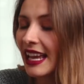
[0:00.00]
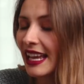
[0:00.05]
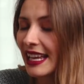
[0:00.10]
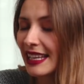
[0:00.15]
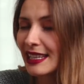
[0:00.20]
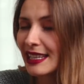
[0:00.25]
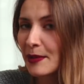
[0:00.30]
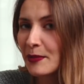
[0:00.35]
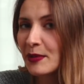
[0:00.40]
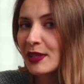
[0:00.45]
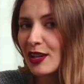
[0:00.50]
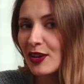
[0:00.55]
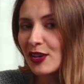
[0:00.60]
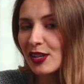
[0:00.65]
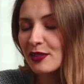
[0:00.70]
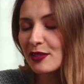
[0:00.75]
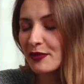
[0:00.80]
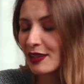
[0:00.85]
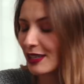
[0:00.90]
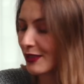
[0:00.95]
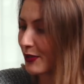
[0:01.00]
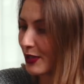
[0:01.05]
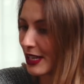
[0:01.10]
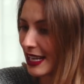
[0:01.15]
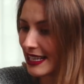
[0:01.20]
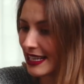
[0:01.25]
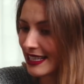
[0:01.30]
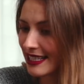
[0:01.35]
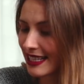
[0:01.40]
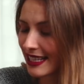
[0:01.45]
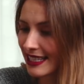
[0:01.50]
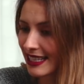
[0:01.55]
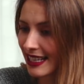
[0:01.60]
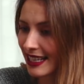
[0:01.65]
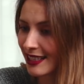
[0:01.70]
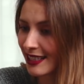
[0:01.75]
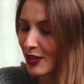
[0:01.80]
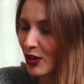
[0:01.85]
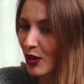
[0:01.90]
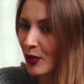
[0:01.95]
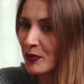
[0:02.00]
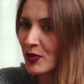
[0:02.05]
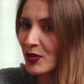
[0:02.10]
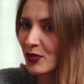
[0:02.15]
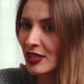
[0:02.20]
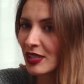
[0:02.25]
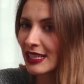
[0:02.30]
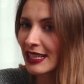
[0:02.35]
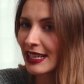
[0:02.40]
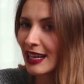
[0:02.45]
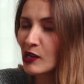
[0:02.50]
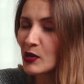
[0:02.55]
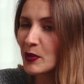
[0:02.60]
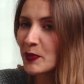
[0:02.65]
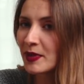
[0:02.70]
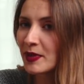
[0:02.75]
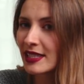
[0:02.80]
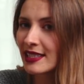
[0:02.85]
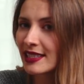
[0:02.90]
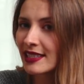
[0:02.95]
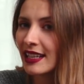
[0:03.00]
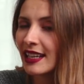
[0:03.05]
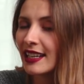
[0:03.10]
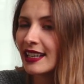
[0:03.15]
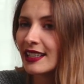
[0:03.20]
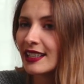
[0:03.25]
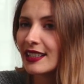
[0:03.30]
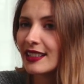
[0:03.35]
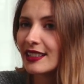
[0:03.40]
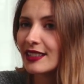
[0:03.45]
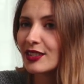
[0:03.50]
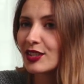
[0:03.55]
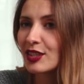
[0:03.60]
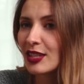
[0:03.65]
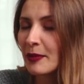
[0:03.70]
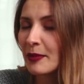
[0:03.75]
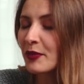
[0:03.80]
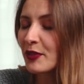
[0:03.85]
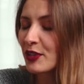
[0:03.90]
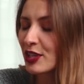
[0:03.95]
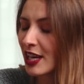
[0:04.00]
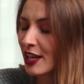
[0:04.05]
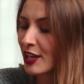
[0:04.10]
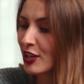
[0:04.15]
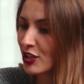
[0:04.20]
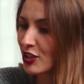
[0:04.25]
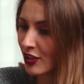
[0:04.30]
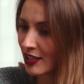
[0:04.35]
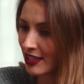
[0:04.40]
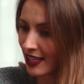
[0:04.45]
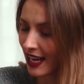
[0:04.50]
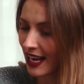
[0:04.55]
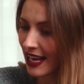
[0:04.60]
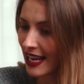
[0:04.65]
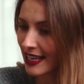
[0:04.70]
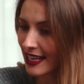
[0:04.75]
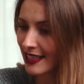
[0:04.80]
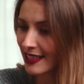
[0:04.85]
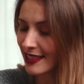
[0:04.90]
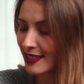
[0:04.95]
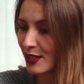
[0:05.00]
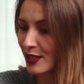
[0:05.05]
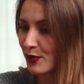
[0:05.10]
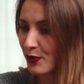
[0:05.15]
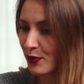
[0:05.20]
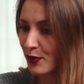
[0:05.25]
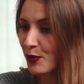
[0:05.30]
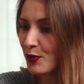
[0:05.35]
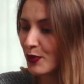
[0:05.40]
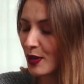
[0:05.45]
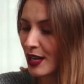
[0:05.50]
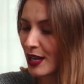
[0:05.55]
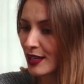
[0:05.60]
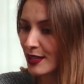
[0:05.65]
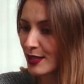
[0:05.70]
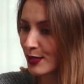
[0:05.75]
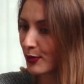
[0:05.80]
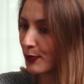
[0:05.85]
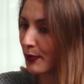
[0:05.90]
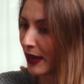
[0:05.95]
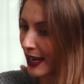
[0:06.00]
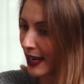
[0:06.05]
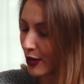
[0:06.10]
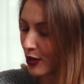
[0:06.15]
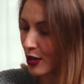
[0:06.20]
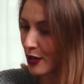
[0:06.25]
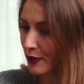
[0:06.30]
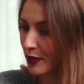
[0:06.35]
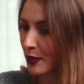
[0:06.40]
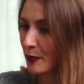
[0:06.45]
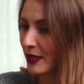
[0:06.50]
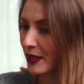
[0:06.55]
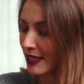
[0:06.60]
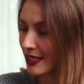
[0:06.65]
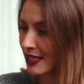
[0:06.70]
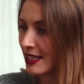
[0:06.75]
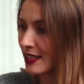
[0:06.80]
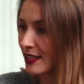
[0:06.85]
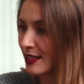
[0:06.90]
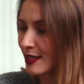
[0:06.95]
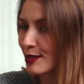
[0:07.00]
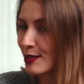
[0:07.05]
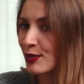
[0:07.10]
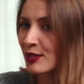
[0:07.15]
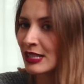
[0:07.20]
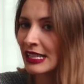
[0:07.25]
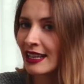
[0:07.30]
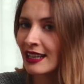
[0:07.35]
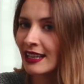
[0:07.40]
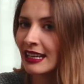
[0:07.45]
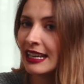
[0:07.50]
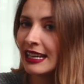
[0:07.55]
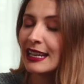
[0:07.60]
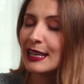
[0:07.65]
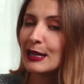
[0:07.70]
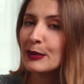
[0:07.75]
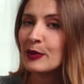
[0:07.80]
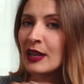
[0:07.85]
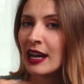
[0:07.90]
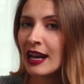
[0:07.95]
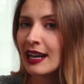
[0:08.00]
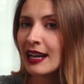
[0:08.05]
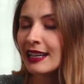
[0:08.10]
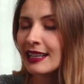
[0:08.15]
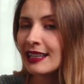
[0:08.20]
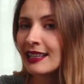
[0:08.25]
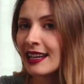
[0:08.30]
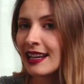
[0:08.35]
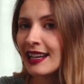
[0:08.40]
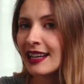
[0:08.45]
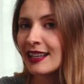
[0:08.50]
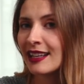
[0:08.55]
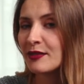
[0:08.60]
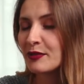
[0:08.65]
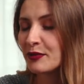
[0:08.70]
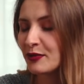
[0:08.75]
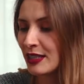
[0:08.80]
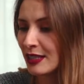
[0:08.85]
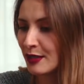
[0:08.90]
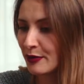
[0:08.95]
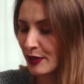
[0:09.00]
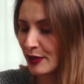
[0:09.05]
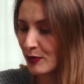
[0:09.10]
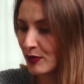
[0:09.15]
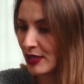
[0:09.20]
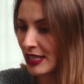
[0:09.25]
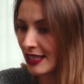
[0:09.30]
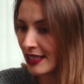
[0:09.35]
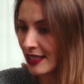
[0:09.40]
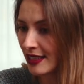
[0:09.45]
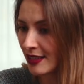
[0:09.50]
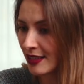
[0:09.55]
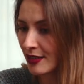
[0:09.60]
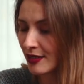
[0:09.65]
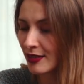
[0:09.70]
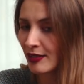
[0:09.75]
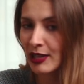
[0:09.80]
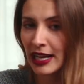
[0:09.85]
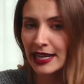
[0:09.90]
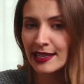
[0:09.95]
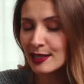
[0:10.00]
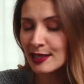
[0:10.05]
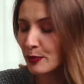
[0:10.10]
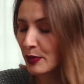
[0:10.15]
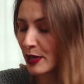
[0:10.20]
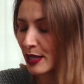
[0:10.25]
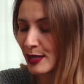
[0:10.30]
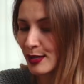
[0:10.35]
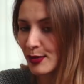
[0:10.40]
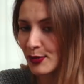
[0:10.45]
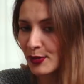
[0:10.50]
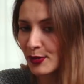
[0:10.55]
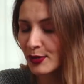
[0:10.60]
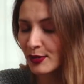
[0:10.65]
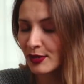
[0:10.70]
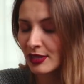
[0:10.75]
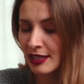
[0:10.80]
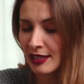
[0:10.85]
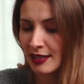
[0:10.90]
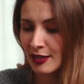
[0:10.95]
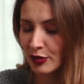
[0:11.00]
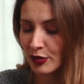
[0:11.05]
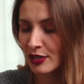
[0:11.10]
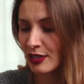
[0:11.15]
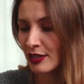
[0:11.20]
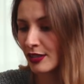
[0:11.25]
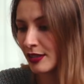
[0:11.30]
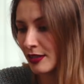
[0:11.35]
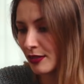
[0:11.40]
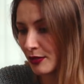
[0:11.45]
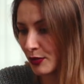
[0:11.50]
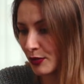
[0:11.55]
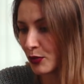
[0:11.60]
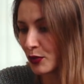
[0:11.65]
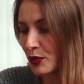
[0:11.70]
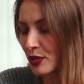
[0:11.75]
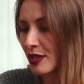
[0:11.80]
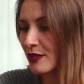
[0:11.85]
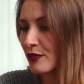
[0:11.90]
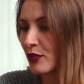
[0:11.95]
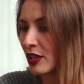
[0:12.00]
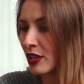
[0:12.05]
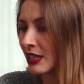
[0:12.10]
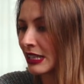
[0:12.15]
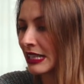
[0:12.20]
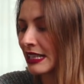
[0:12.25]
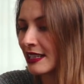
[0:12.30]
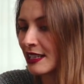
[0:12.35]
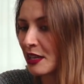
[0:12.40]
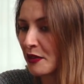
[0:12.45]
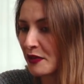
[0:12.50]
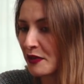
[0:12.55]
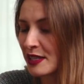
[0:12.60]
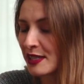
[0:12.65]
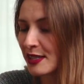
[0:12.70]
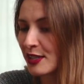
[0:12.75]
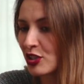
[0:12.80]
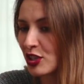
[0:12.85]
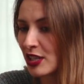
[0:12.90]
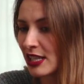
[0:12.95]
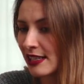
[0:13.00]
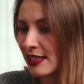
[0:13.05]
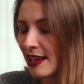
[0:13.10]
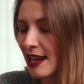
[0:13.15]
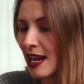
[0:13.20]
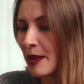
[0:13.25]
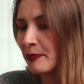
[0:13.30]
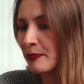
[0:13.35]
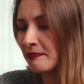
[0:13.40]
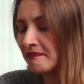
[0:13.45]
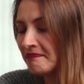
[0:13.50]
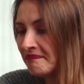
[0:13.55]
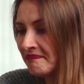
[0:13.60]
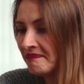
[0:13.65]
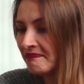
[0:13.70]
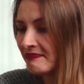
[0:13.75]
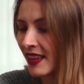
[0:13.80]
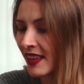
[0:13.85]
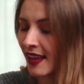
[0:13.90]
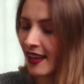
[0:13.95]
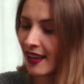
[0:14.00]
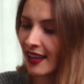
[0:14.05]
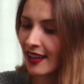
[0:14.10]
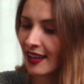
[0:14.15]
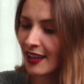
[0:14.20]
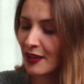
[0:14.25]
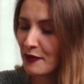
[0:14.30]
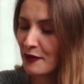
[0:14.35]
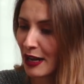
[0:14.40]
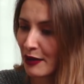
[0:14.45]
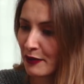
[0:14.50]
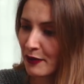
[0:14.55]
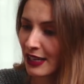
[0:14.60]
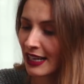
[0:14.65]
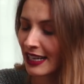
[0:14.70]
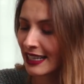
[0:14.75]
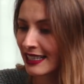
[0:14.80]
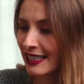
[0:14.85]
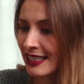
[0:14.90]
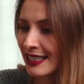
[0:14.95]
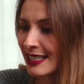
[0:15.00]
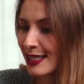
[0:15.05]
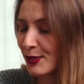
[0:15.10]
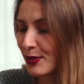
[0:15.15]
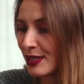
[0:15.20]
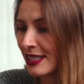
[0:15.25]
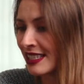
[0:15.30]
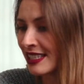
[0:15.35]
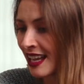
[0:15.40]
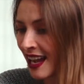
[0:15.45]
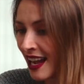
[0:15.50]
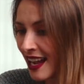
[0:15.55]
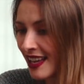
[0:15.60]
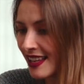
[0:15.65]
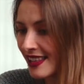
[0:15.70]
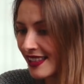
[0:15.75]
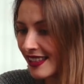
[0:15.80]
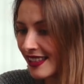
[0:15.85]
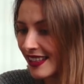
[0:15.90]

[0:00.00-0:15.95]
Ich habe mich auch gefragt, woher dieser Trend kommt. Und ich glaube, das mhm. stammt wahrscheinlich schon daher, dass es früher so beiläufig passiert ist und dann im Nachhinein viele Familien, Einzelpersonen oder dann auch die groß gewordenen Kinder festgestellt haben, hm, war vielleicht nicht so ideal,